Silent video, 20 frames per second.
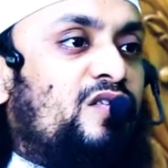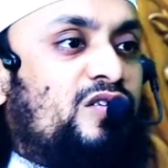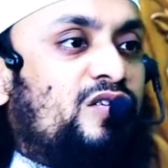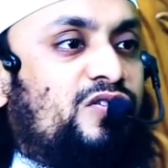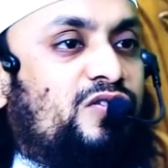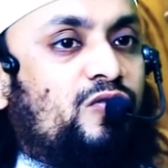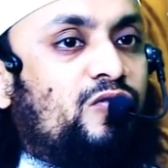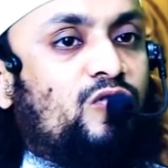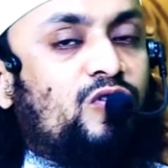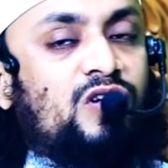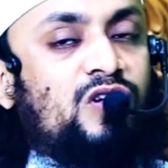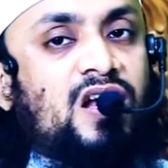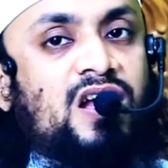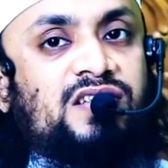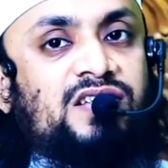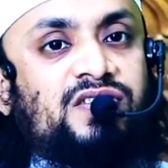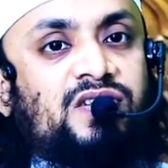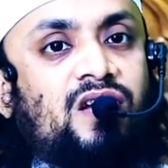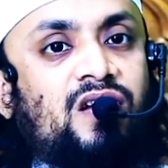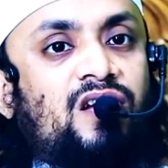রসুল্লাহ
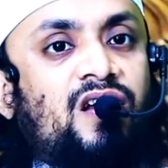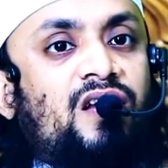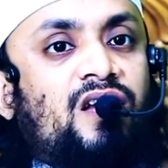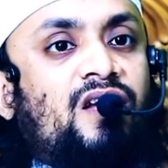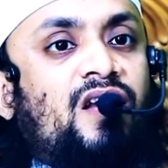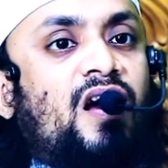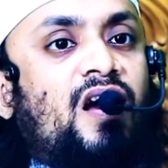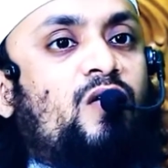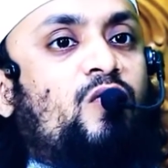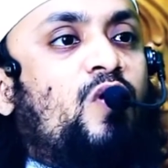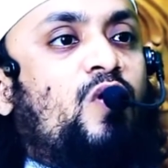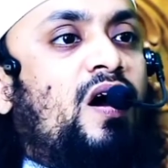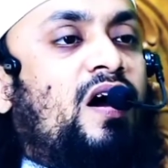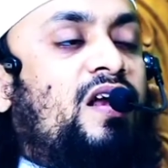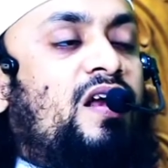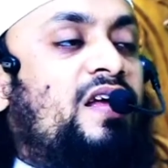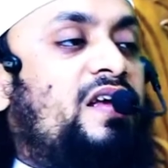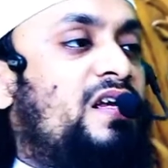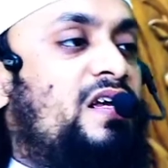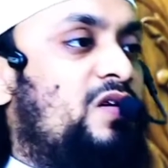সাল্লাহ
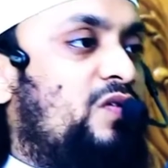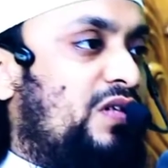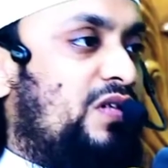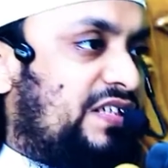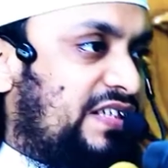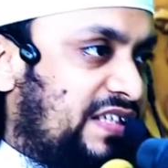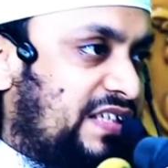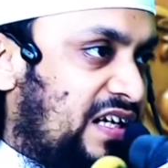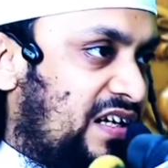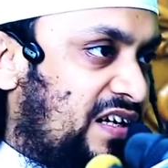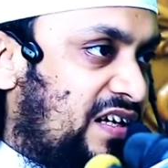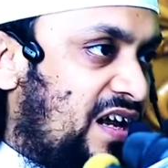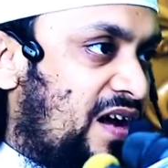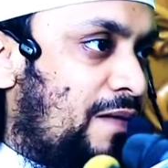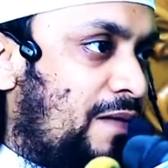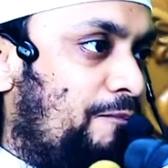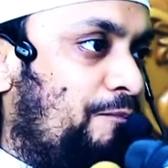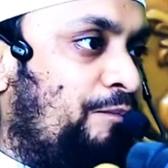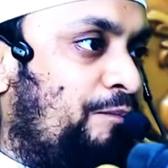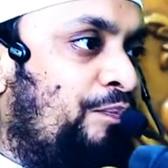আলিহি
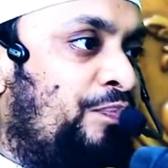ওয়াসাল্লাম